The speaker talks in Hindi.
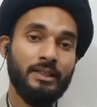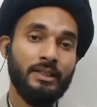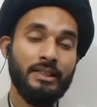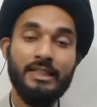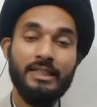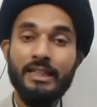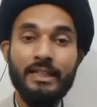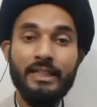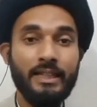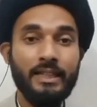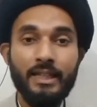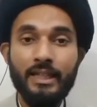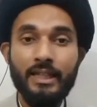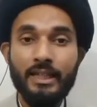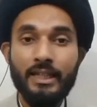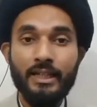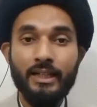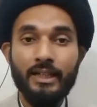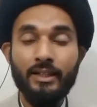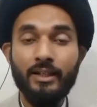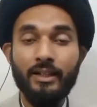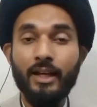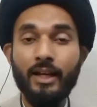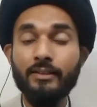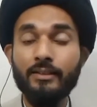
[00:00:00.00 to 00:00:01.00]
ये नहीं है
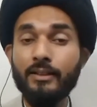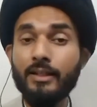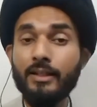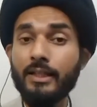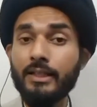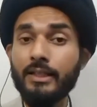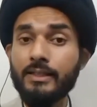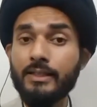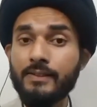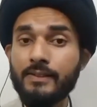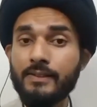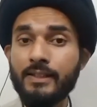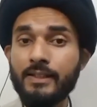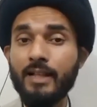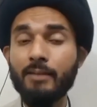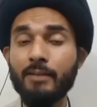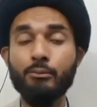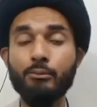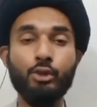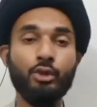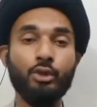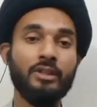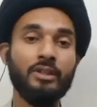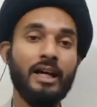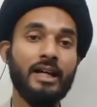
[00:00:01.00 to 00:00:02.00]
अल्लाह ताला किसी का
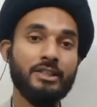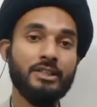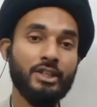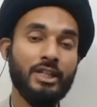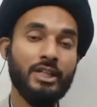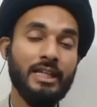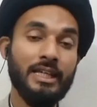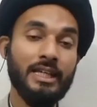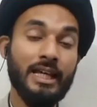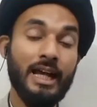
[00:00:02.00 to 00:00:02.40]
मोहताज नहीं